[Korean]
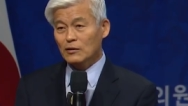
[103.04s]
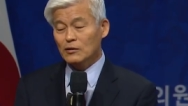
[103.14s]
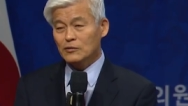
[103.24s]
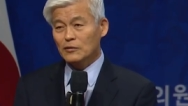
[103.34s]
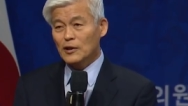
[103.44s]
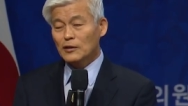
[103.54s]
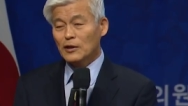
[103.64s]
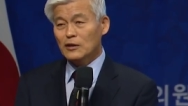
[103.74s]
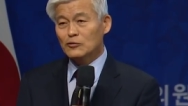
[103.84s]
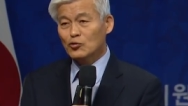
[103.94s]
그래서
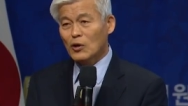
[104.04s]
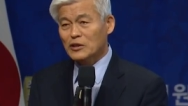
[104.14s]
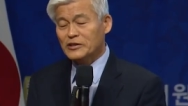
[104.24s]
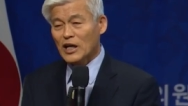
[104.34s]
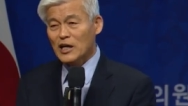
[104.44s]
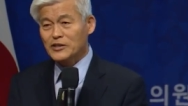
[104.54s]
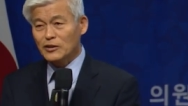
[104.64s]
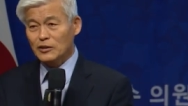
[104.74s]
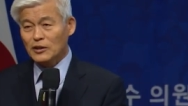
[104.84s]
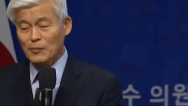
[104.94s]
나는 소화를 잘
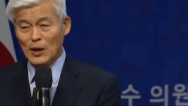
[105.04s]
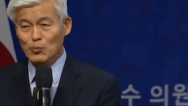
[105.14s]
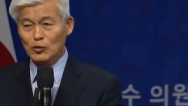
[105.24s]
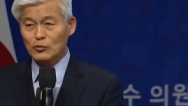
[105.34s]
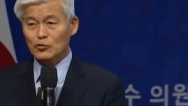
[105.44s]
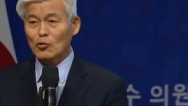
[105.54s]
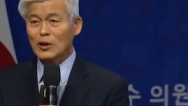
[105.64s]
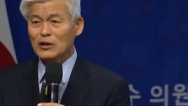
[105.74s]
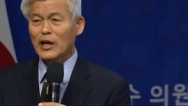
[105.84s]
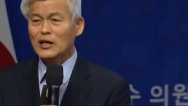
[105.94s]
시켰다 밥 먹고
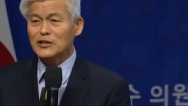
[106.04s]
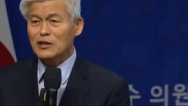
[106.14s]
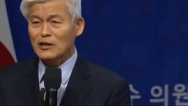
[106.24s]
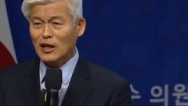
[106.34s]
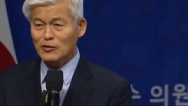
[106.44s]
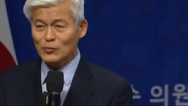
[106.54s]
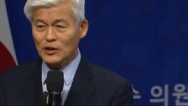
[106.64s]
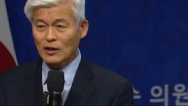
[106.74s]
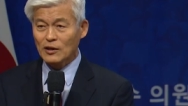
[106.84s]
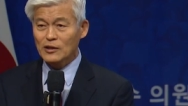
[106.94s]
소화를 내가 시킨 거
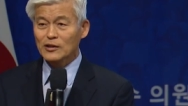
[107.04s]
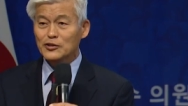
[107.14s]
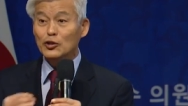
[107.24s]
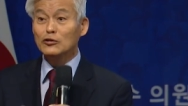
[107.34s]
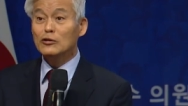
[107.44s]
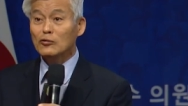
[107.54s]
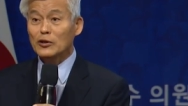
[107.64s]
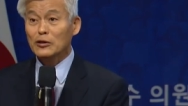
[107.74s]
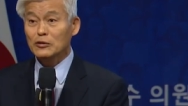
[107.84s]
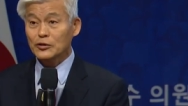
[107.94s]
아닙니다. 저절로
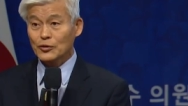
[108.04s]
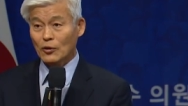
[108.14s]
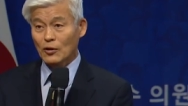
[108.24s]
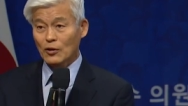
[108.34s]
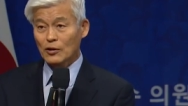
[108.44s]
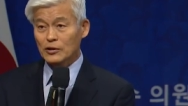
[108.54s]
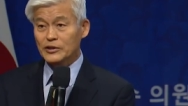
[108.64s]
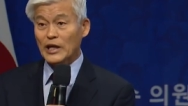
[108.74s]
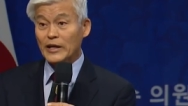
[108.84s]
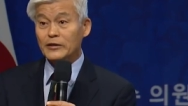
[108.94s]
되는 거죠.
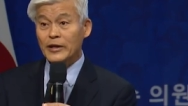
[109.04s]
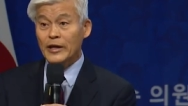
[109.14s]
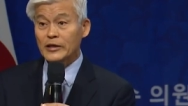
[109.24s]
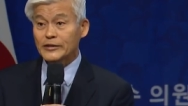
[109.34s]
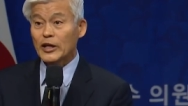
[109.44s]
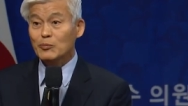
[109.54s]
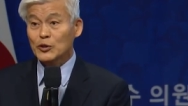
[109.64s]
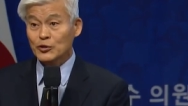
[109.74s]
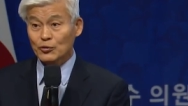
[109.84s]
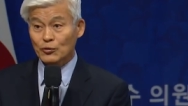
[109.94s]
자연의
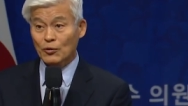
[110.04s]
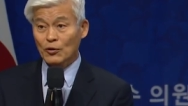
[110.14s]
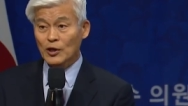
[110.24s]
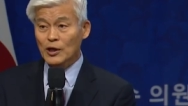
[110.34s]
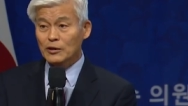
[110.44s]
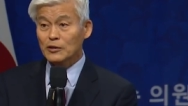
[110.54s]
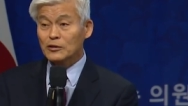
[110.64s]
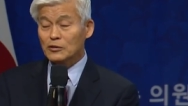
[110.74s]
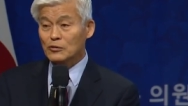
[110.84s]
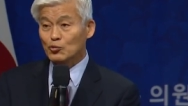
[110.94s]
생명력으로.
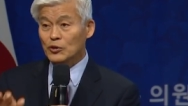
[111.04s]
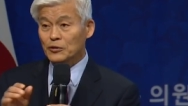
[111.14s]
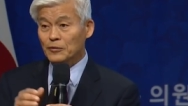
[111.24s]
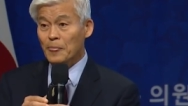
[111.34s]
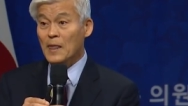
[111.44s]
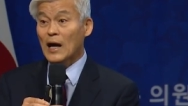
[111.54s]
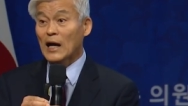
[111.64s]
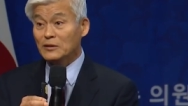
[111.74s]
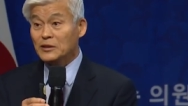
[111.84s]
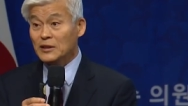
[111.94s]
그것을 우리는
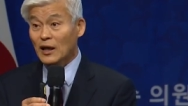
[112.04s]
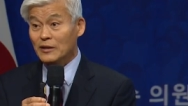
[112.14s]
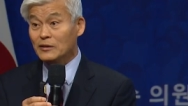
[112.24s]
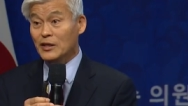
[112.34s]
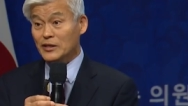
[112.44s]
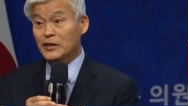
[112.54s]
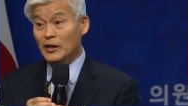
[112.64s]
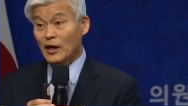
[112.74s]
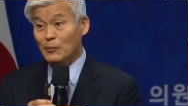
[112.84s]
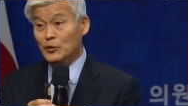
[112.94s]
하늘이다 이렇게
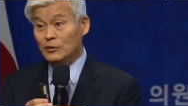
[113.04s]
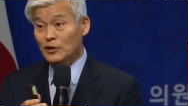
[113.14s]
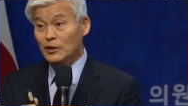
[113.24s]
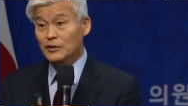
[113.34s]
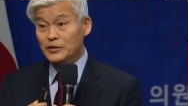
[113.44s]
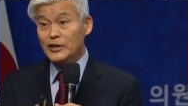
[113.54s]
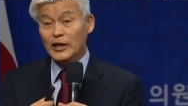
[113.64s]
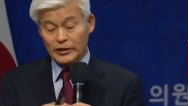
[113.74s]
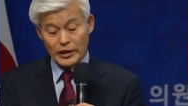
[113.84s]
이해하면 이해가